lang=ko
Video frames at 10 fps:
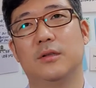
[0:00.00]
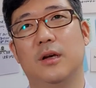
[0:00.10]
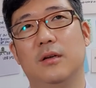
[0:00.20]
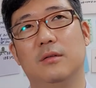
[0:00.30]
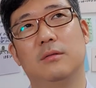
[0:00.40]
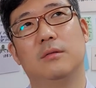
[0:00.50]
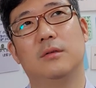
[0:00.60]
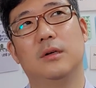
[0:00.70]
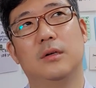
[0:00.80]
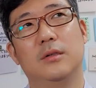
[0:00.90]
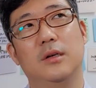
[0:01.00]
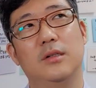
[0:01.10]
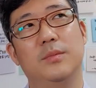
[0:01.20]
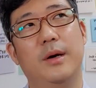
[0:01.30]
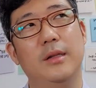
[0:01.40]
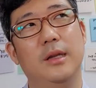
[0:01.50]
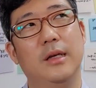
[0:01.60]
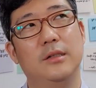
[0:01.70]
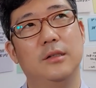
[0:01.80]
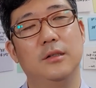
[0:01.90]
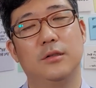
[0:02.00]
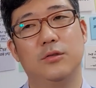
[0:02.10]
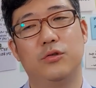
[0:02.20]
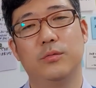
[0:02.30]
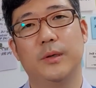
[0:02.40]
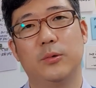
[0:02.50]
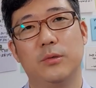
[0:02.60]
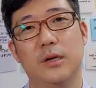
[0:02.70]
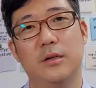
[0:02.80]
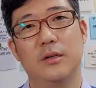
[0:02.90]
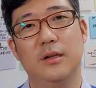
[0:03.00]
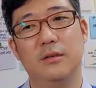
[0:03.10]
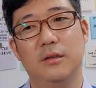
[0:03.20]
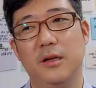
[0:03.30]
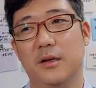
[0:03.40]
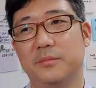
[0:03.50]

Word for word: 그때 한3시 반, 4시 그쯤에 도착을 했는데